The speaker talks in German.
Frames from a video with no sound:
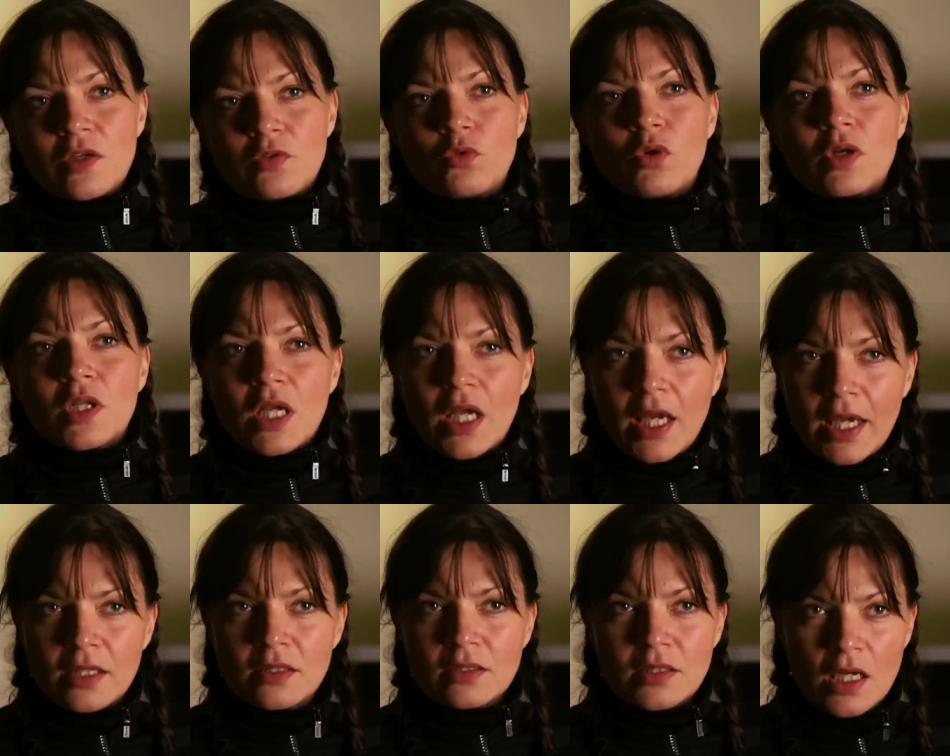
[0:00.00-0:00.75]
sie hier für einen
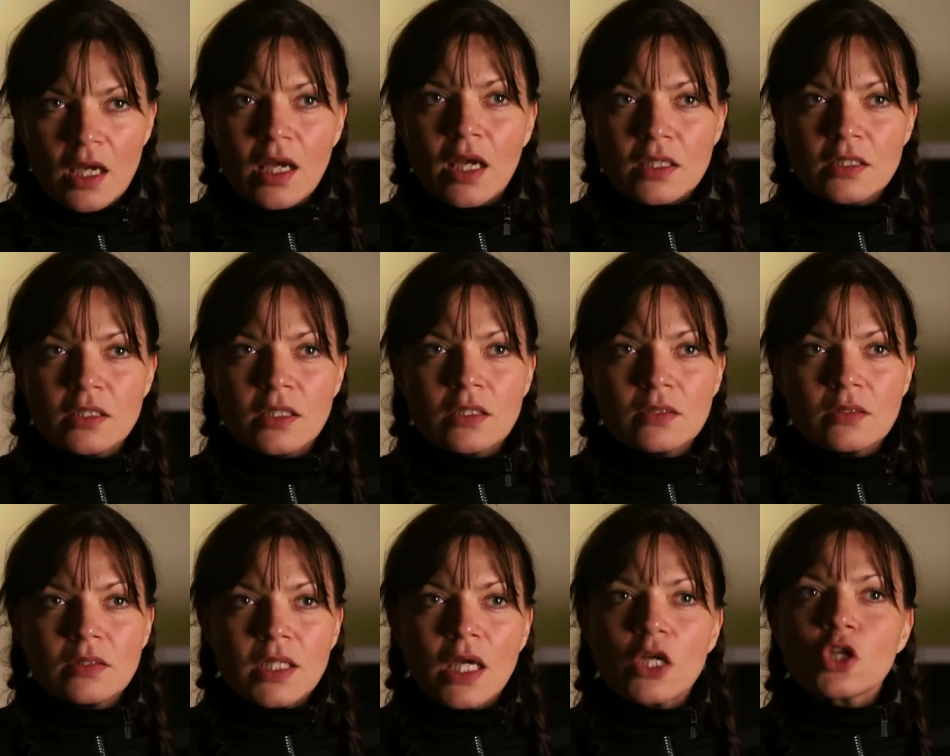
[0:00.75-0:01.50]

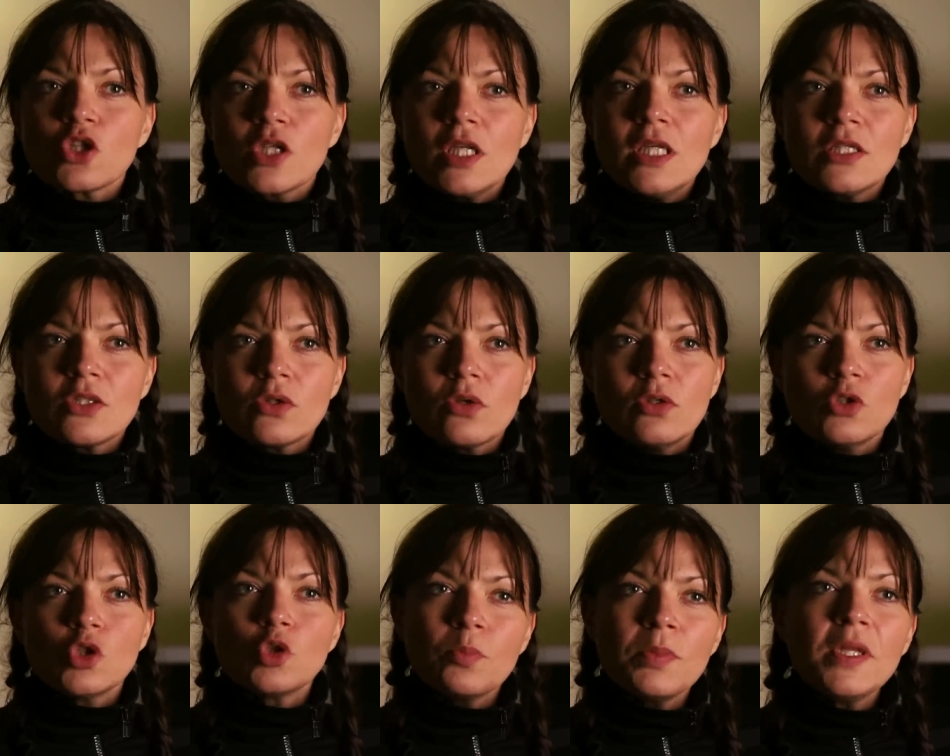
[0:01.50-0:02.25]
Charakter darstellen
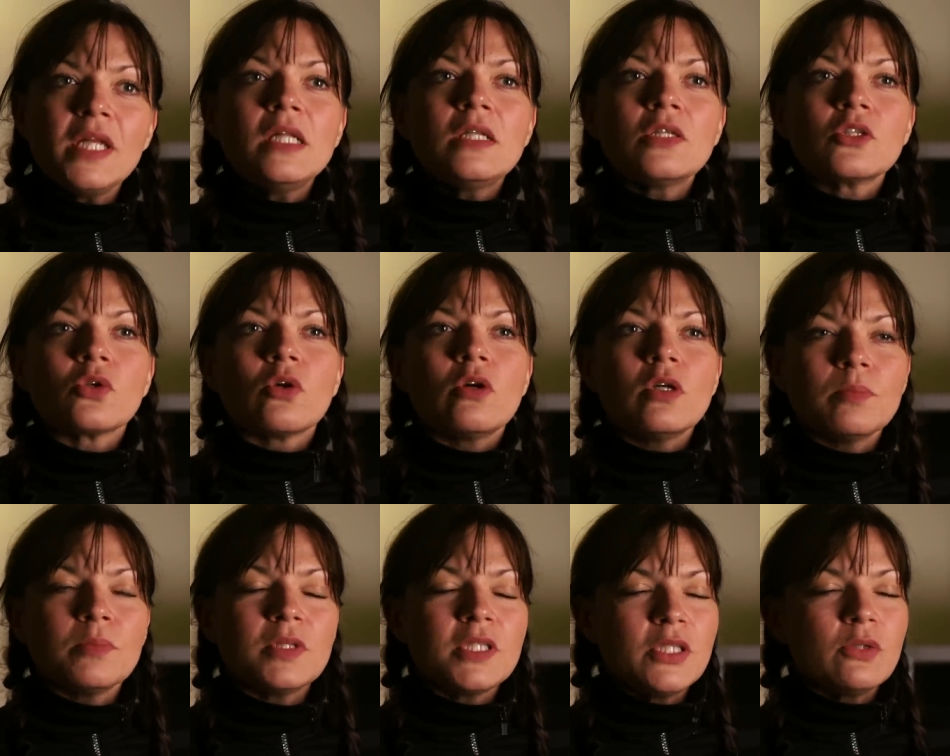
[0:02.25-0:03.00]
sollen, spielen
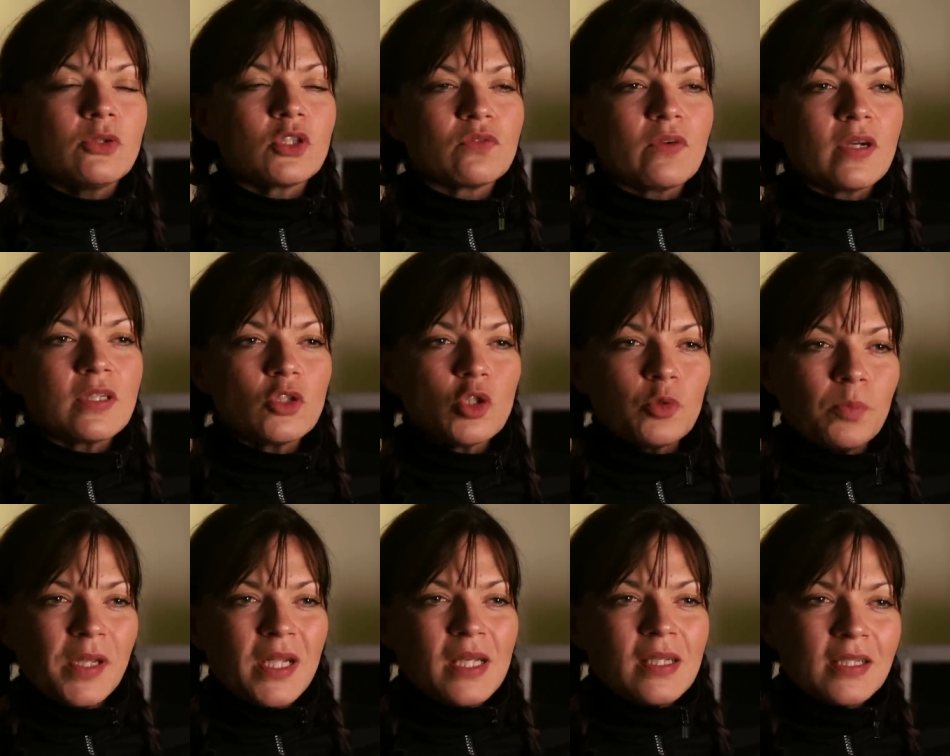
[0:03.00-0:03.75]
sollen. Beziehungsweise
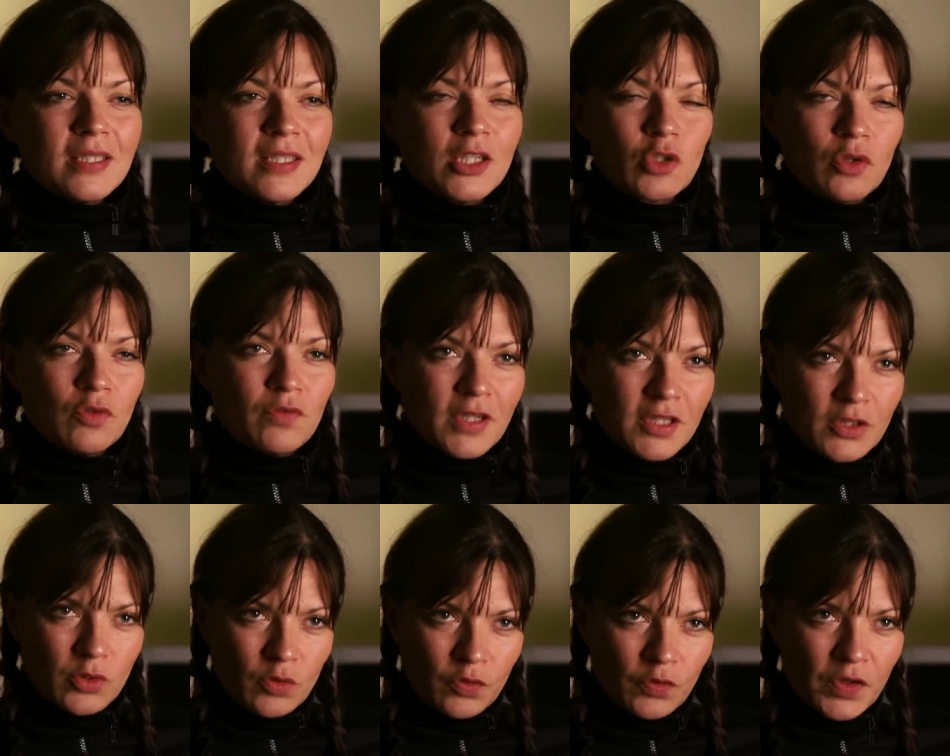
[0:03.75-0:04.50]
spielen ist ja schon
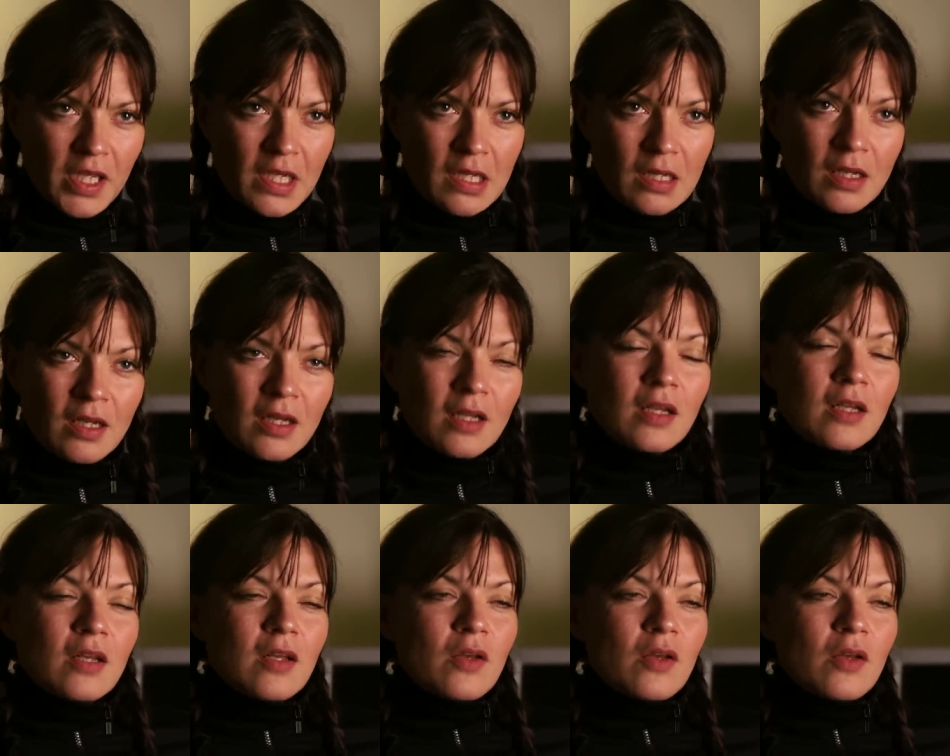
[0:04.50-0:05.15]
fast zu viel,